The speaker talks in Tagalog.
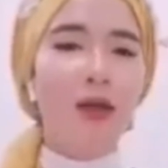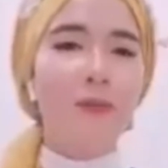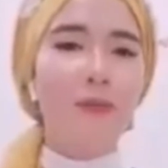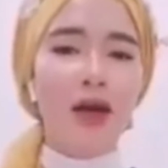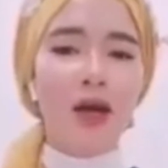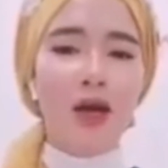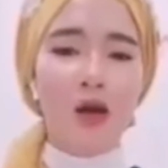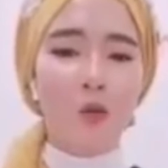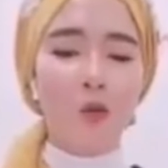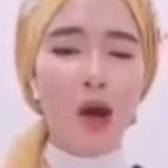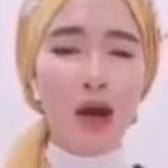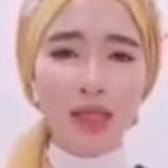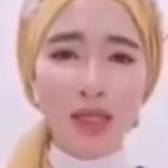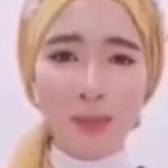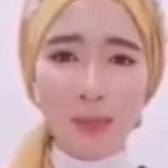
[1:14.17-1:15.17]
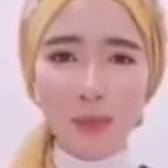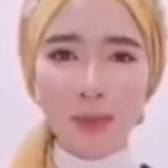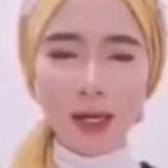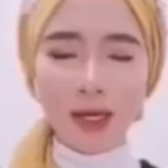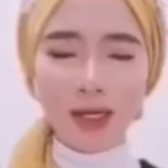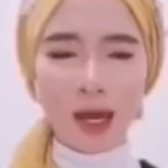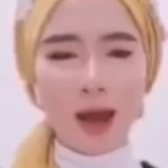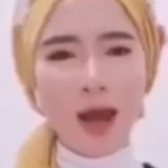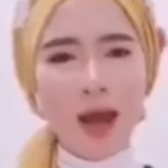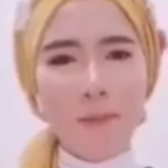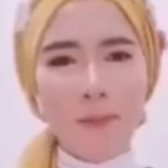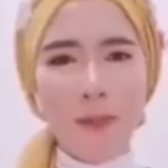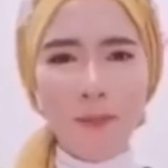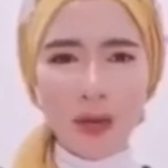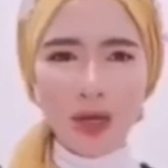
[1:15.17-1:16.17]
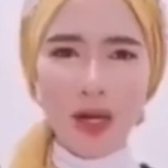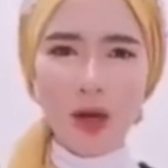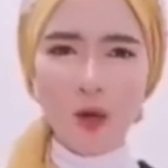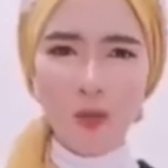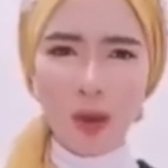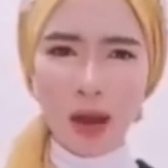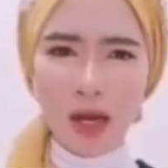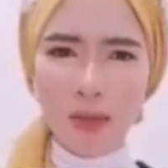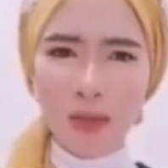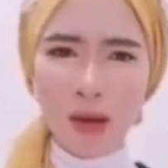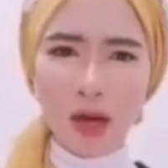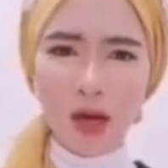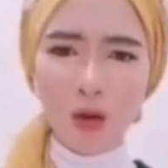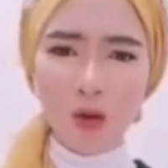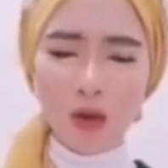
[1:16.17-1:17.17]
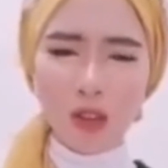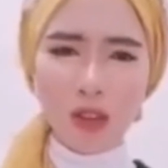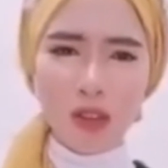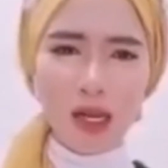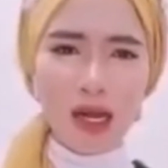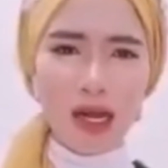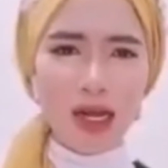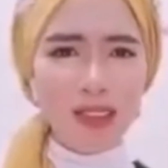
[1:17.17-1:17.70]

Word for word: ang mga wata babay na. Papagkaluma na mga lukos nila.